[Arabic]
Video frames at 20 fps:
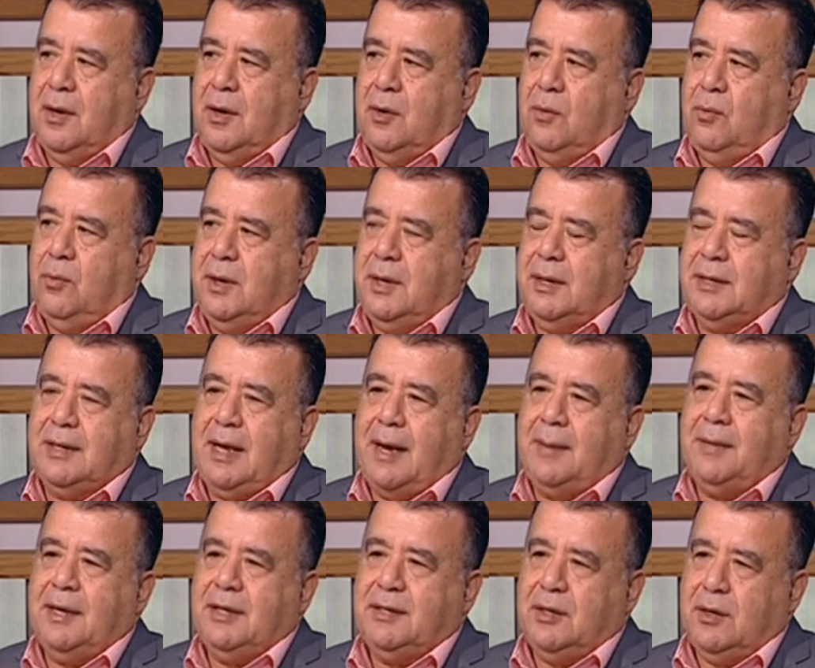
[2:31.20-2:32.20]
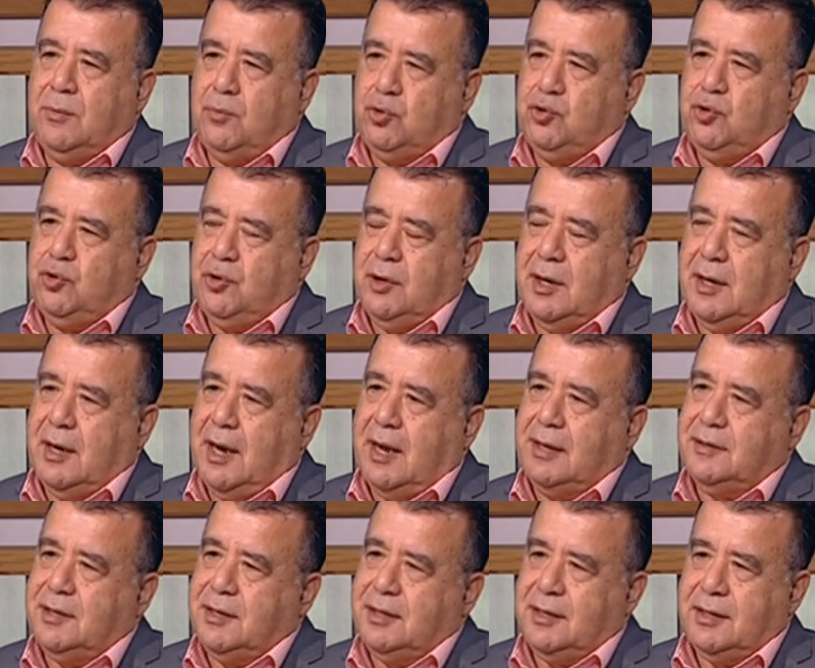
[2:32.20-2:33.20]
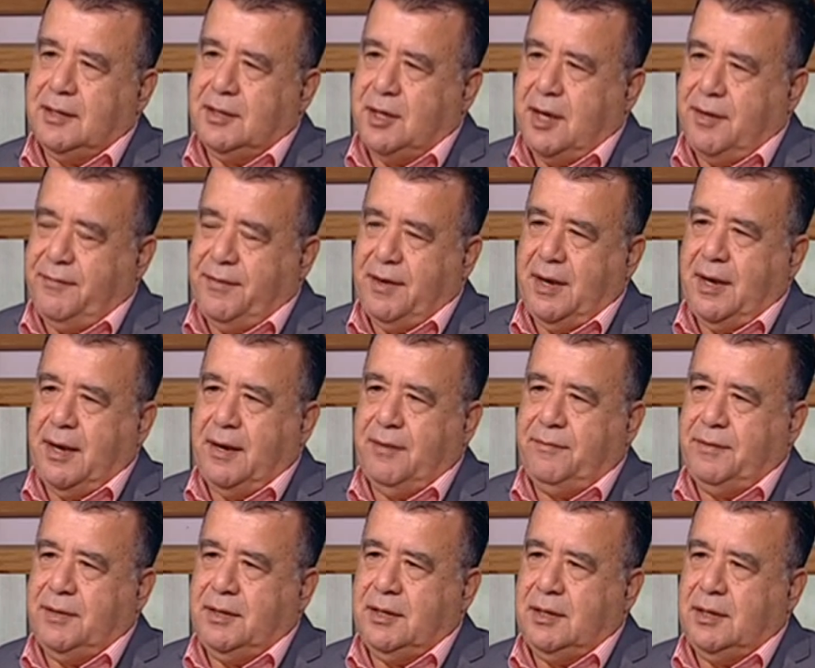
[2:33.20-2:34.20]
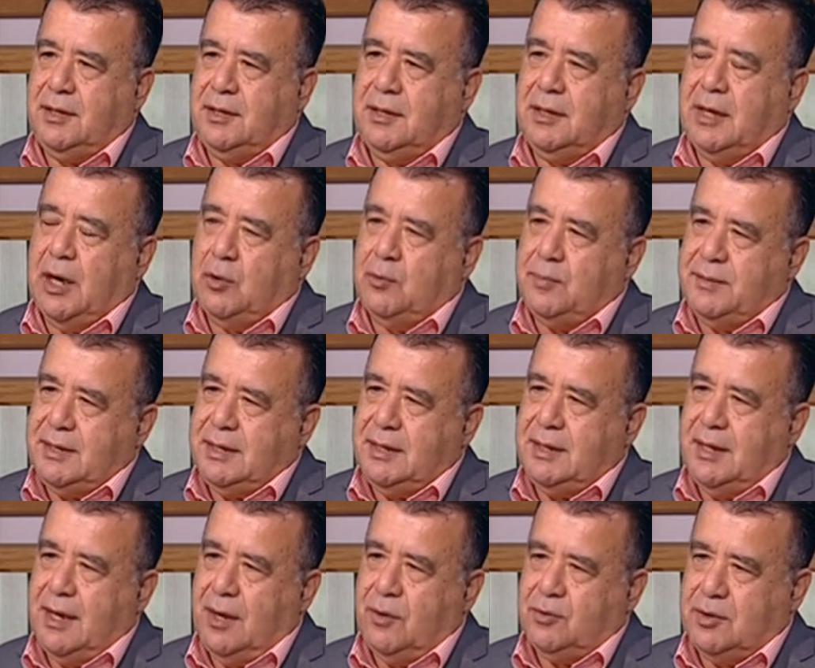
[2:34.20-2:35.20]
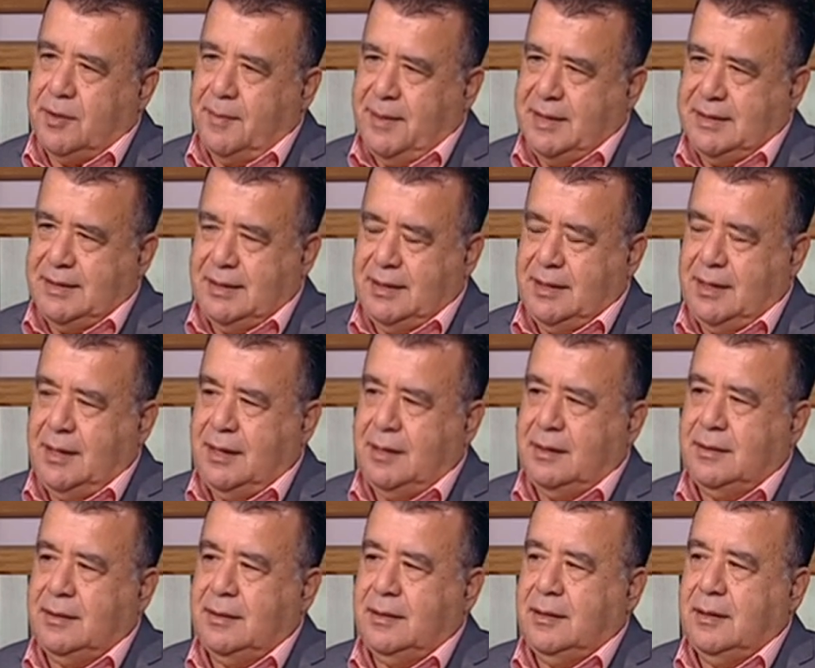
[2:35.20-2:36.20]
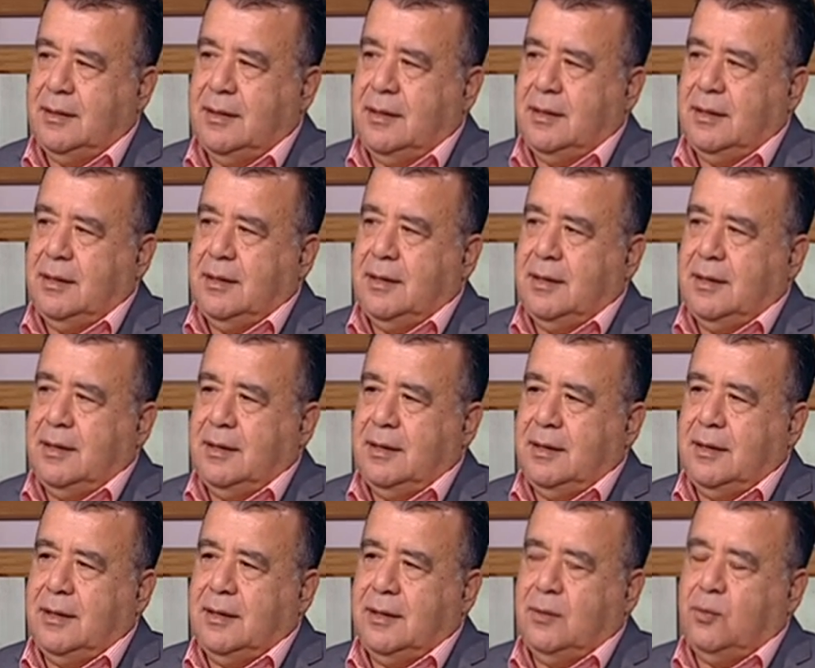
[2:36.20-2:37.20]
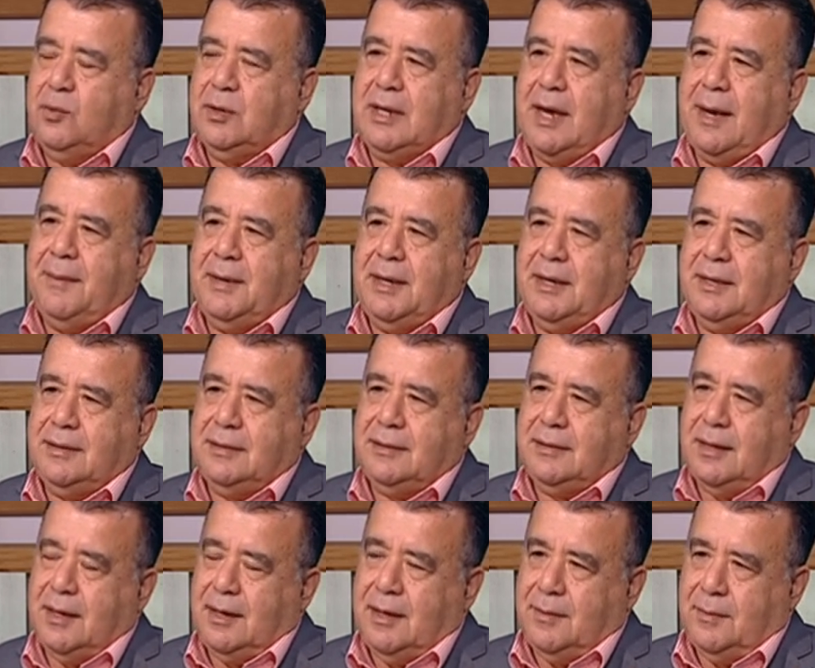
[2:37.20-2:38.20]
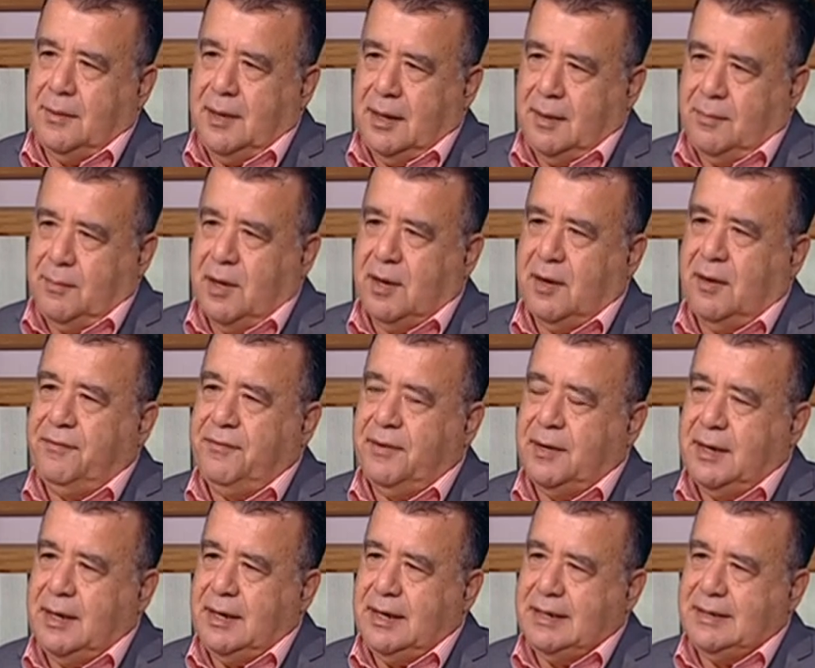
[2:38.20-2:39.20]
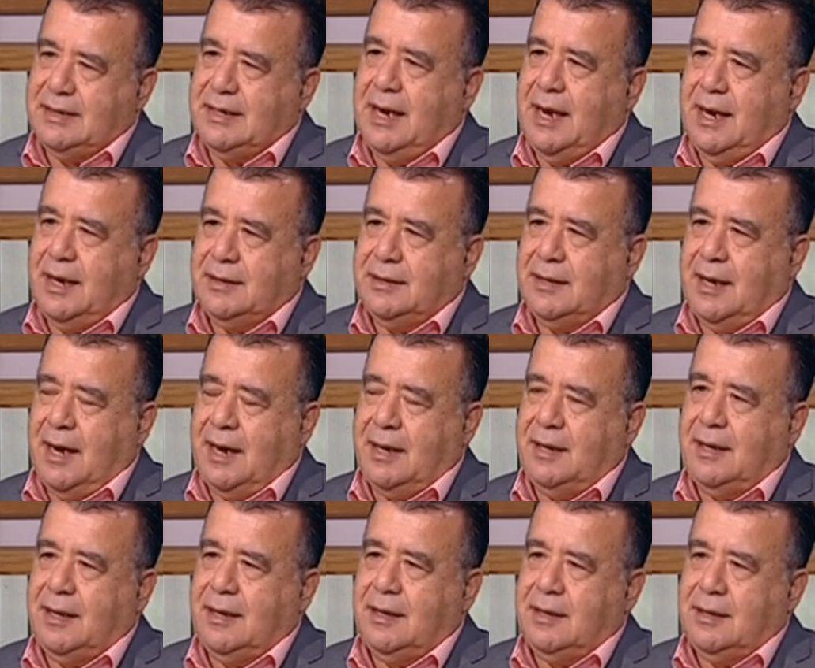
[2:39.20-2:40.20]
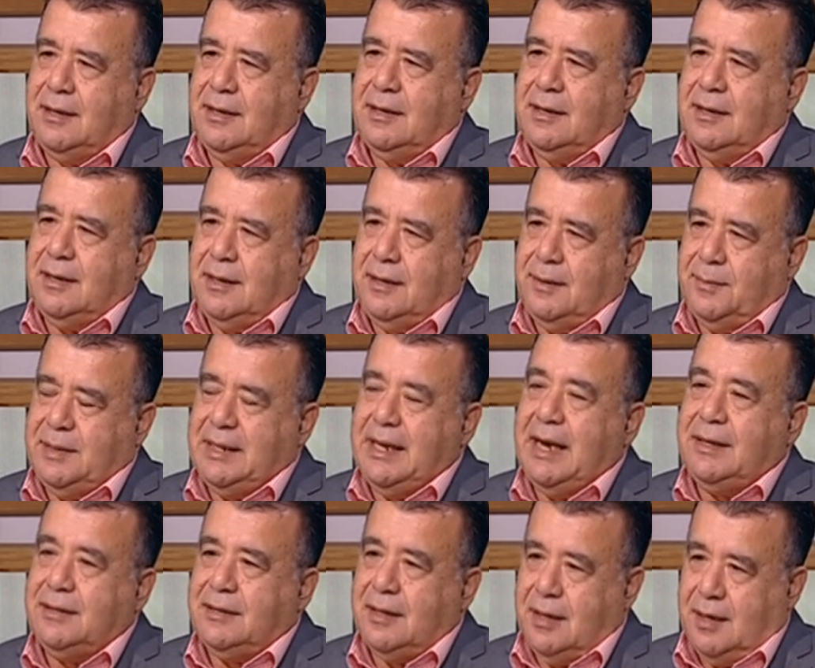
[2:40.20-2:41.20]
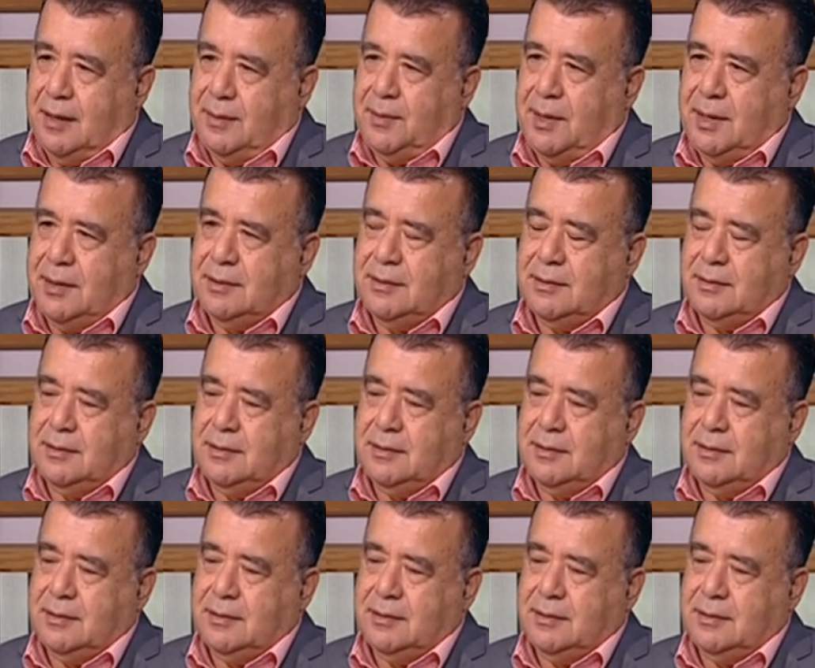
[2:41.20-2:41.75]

واتعملت المدن اللي حضرتك شايفاها في جنوب سيناء او شمال سيناء آه، واتعملت المرافق اللي تساعد على بدايه الاعمار